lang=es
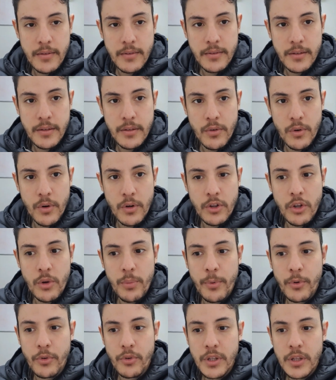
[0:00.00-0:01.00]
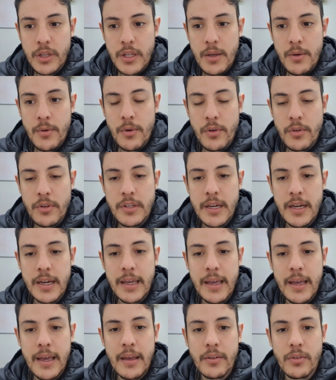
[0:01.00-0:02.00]
5 voltios positivo,
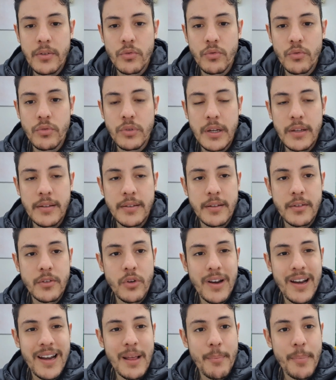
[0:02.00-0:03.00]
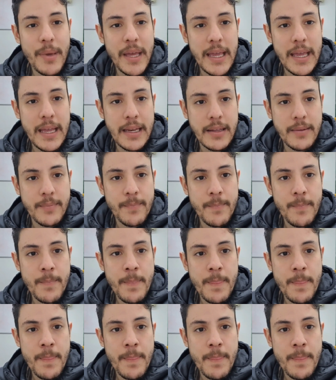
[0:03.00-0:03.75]
ya que es un transistor NPN.